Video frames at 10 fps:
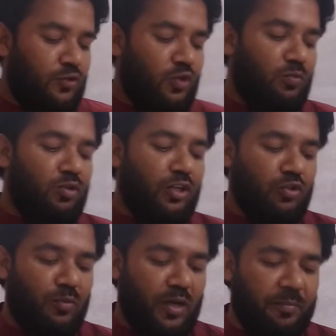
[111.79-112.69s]
যমুনা
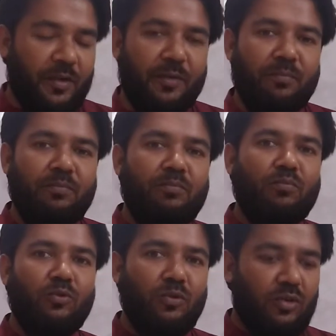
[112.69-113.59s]
তোমার প্রেম
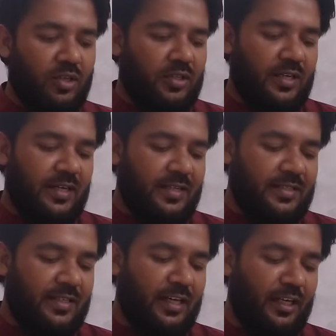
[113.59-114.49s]
মূল কথা
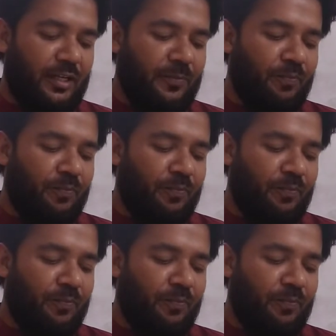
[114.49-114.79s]
যেখানে